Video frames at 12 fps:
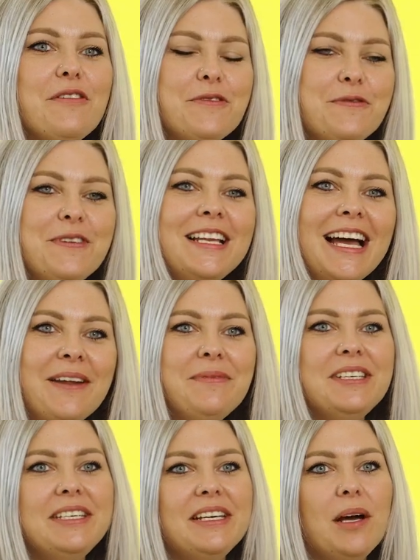für viele ein
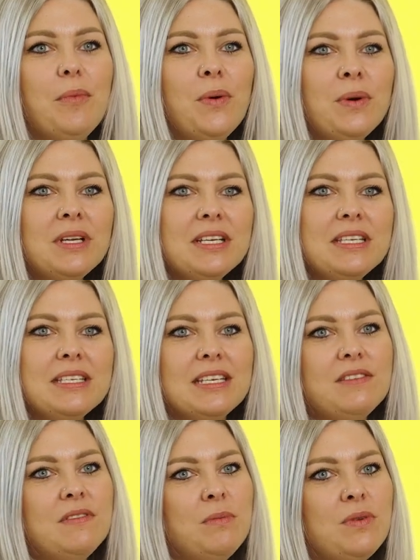wichtiger Punkt ist,
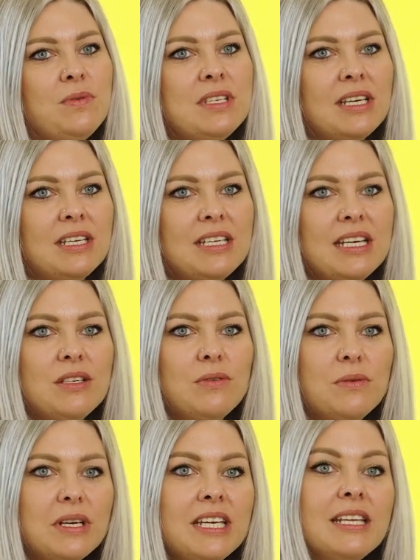dass wir mit unseren
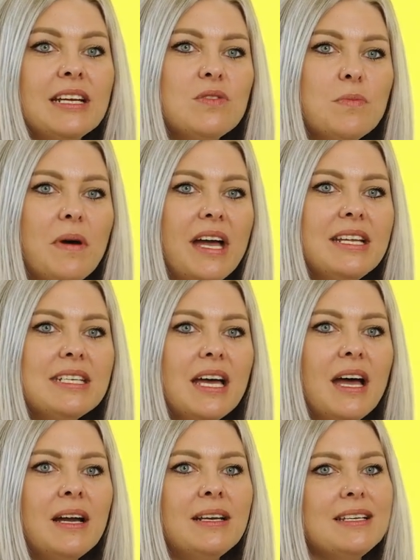Technologien dazu
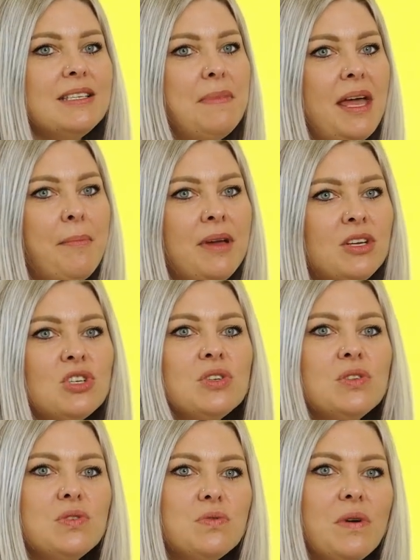beitragen, dass mehr
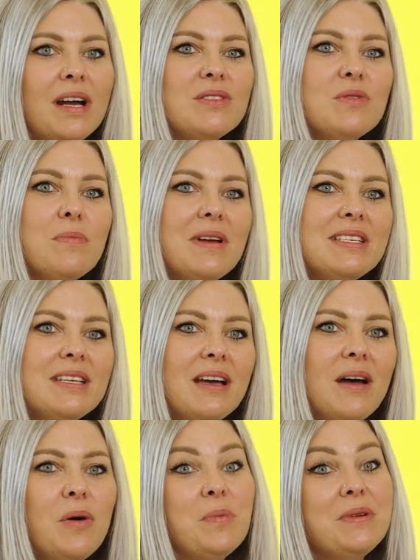Menschen Zugang zu
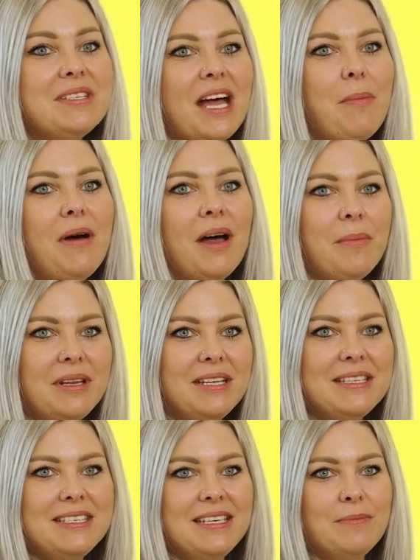besserer und bezahlbarer
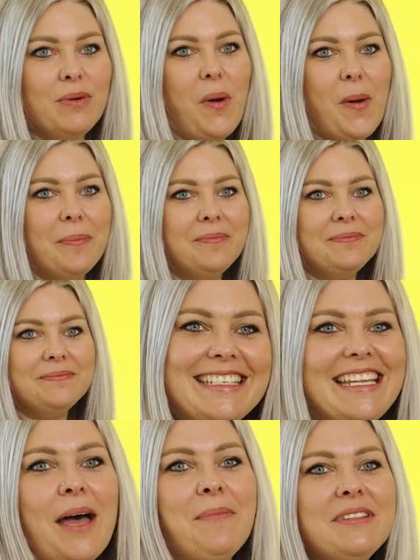Medizin bekommen.
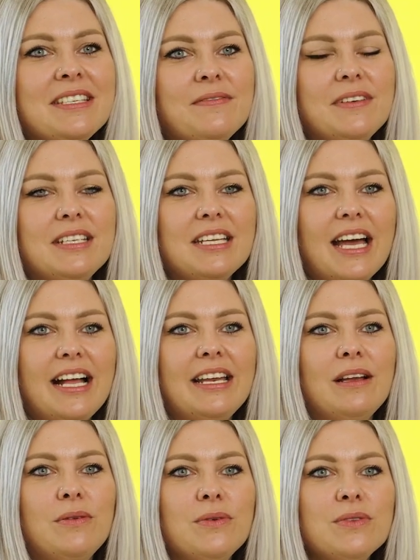Damit sind wir Teil
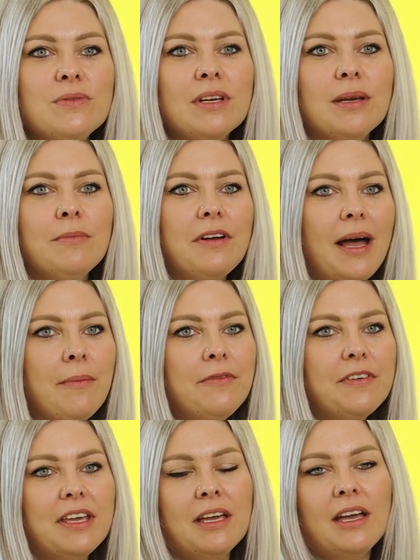der Lösung im
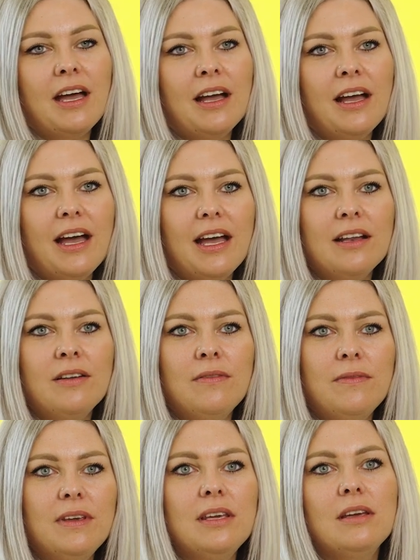Kampf gegen
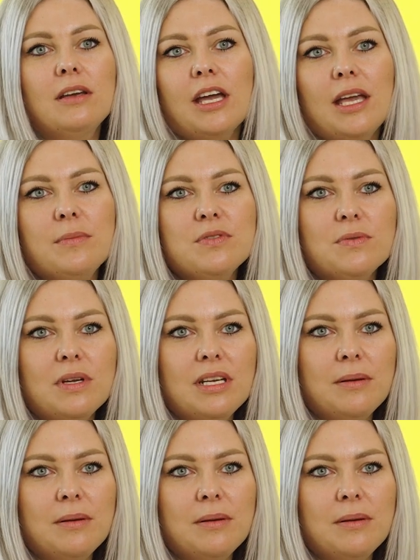Krankheiten wie Krebs oder